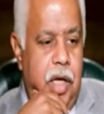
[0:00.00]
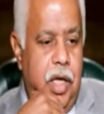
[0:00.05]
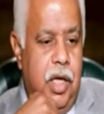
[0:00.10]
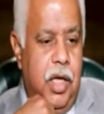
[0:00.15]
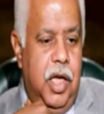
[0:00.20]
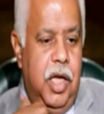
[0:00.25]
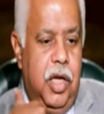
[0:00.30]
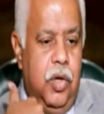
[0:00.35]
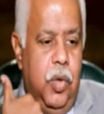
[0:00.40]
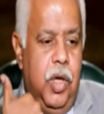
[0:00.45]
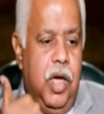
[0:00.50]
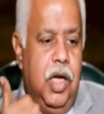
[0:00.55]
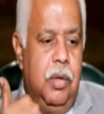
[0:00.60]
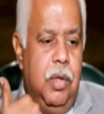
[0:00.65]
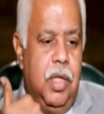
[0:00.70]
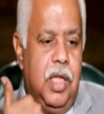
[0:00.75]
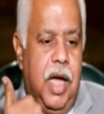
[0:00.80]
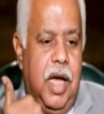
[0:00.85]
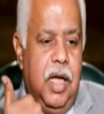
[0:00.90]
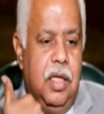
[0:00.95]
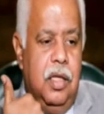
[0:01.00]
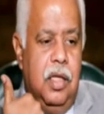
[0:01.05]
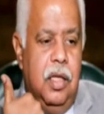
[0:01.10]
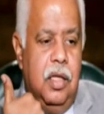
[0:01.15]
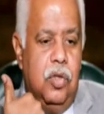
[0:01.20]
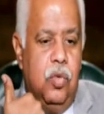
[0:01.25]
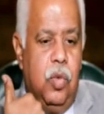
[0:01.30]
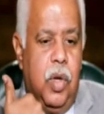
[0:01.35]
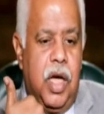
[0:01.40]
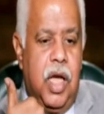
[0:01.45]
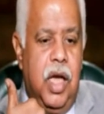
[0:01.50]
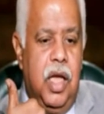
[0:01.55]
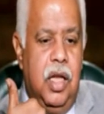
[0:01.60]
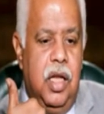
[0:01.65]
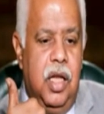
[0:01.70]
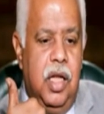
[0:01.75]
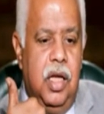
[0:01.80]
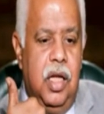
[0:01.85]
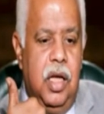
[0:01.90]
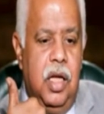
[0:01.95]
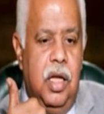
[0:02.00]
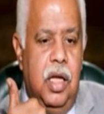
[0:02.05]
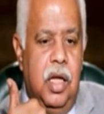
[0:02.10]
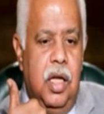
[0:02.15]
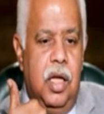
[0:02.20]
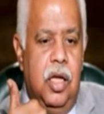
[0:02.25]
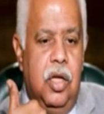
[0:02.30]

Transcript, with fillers: إن إحنا وإحنا بنتحدث وكأننا